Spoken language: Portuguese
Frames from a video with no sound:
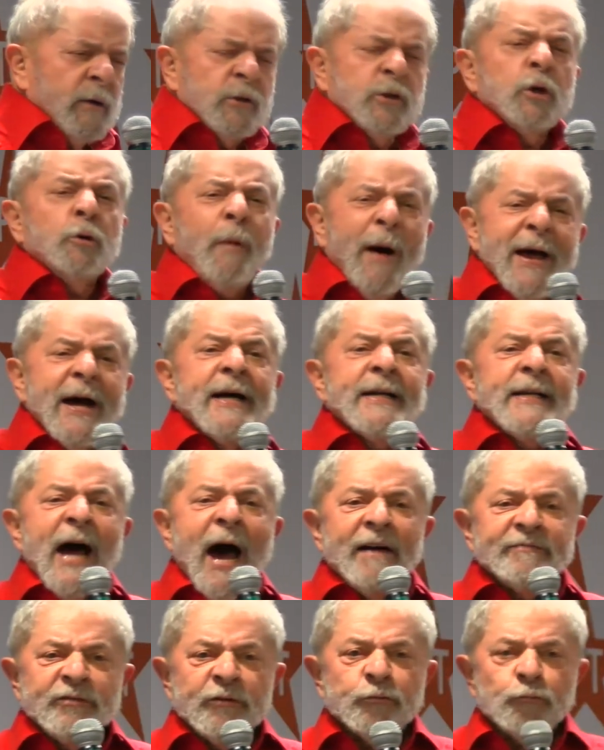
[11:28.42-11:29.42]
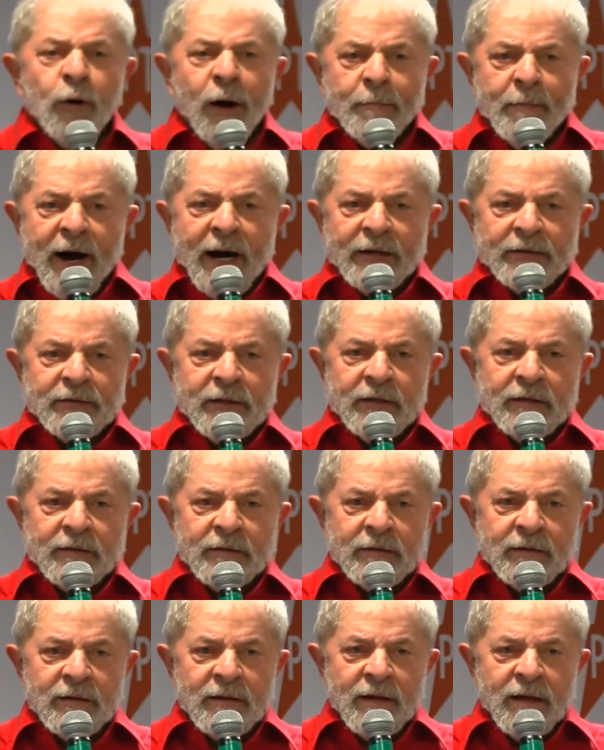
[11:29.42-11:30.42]
de Guaianades com a Marta.
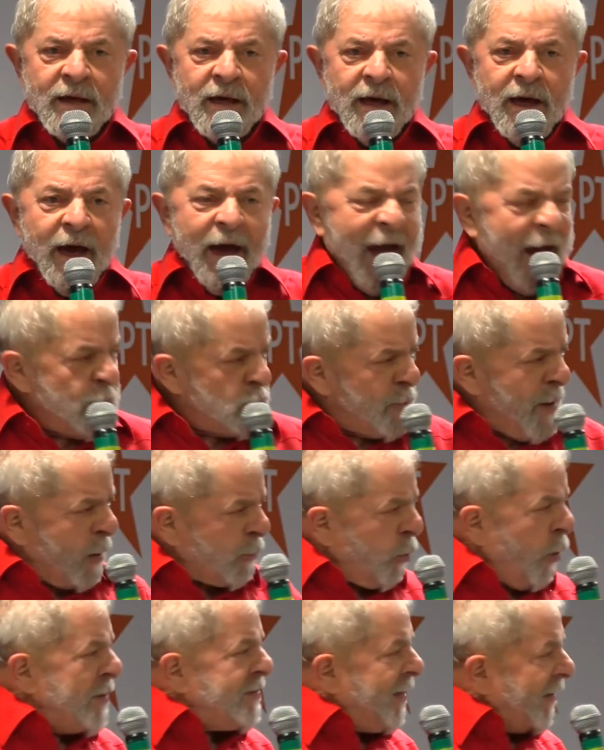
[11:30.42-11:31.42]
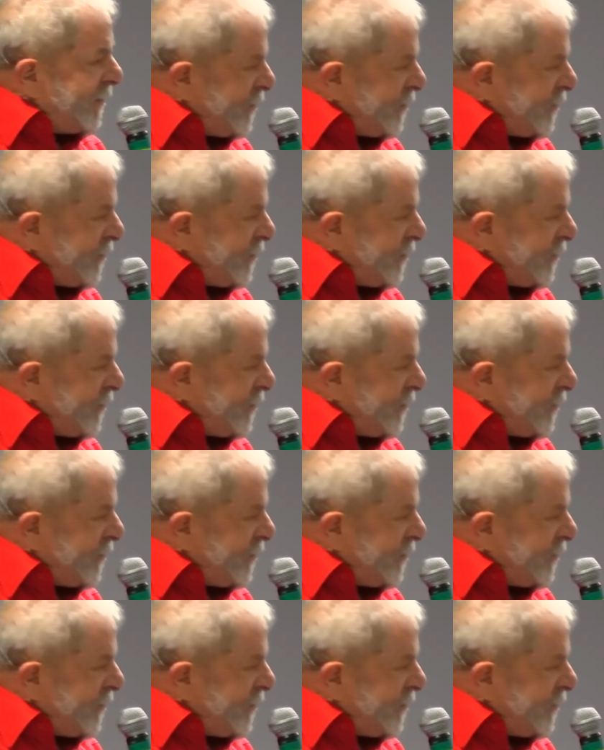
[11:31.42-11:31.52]
Era uma coisa